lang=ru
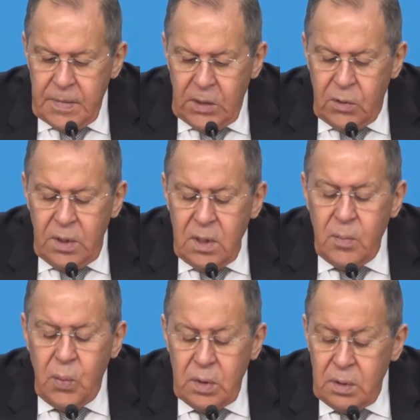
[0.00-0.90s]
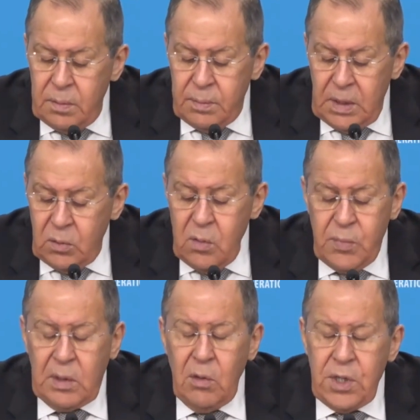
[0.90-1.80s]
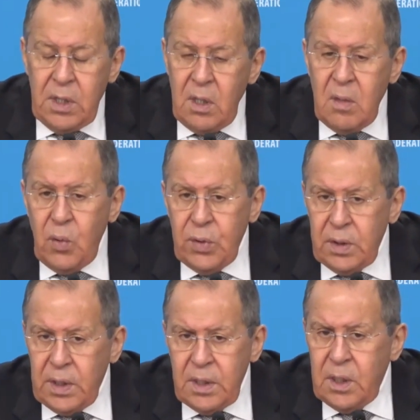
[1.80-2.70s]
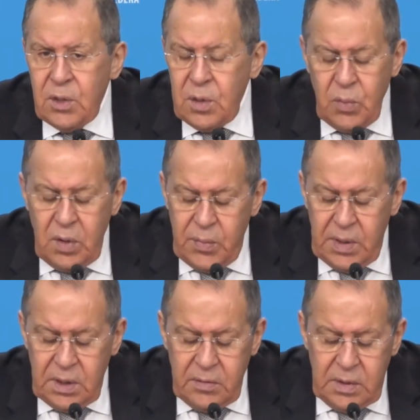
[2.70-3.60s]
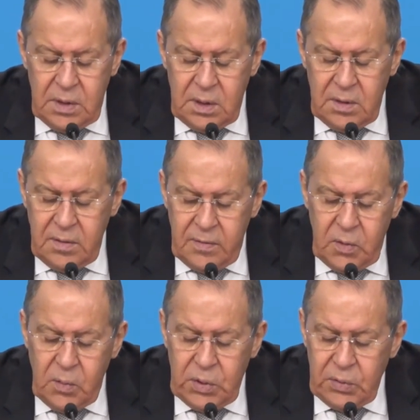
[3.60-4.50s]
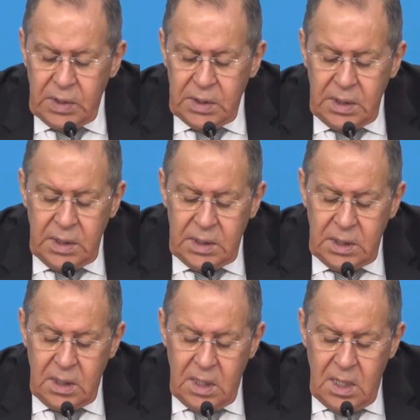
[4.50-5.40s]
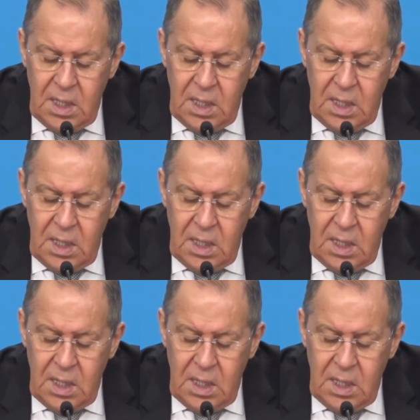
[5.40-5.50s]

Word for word: Который не, такое подключение не будет их ни к чему обязывать в том, что касается